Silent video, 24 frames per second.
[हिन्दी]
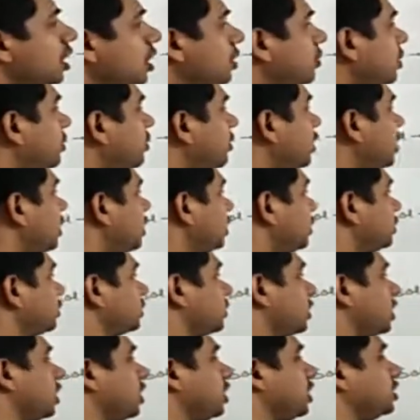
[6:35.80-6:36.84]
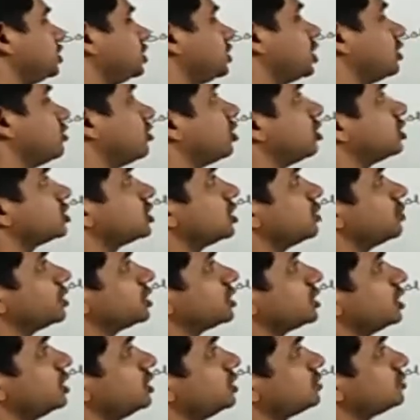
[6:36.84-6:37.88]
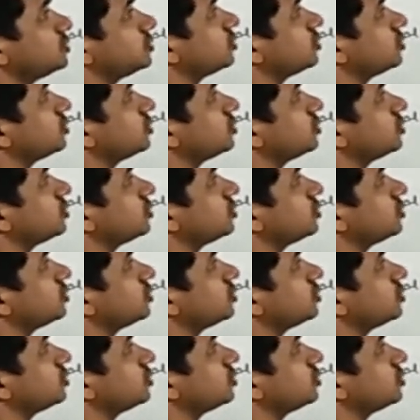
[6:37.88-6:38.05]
अब हमें इनिशियल वेलोसिटी पता है